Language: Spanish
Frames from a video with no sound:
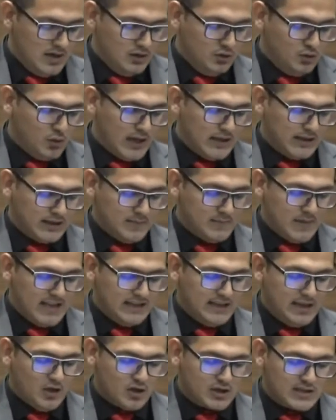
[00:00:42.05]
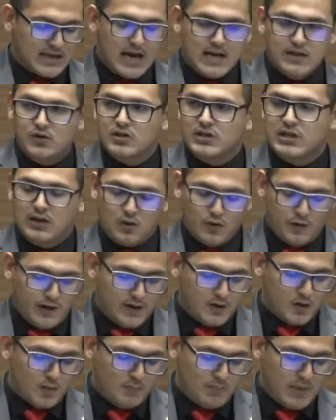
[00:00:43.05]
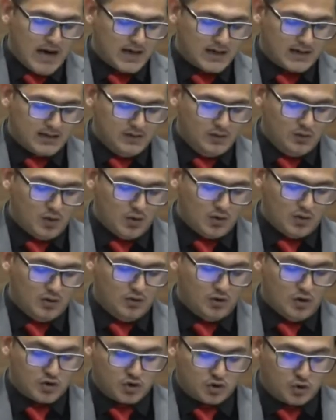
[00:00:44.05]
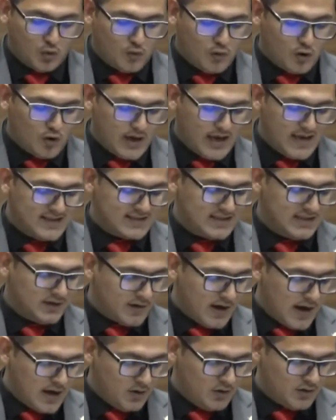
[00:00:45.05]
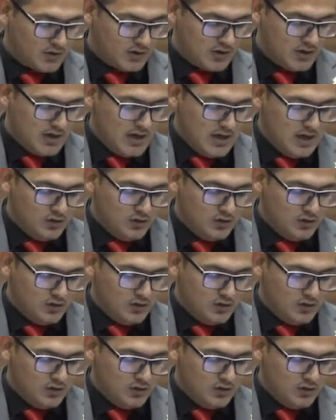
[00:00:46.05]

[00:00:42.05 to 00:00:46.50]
Durante más de dos años el gobierno PAC no, nos tuvo encerrados,